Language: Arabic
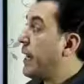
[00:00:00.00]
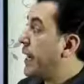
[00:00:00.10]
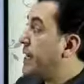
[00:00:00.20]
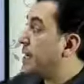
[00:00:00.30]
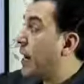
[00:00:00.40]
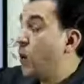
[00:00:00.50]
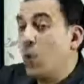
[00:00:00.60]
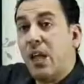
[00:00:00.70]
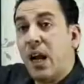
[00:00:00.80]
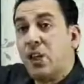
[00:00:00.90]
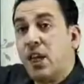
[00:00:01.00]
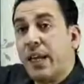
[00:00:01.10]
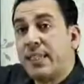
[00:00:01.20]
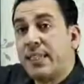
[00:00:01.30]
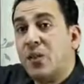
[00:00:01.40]
اللي يزود ال
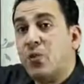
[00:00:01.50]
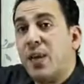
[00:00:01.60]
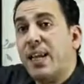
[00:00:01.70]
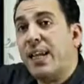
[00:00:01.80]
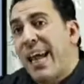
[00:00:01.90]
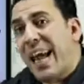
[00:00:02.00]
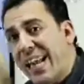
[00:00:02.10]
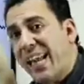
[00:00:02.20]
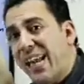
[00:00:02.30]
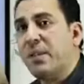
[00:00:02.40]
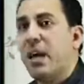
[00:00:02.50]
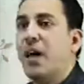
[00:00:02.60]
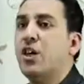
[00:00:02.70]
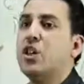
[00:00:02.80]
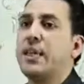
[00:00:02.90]
10 اكسات ولا اللي يقلل من ال
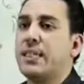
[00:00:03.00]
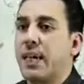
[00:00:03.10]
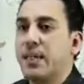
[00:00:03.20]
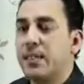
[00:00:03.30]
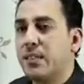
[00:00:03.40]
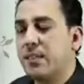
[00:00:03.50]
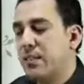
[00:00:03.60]
10 اكسات؟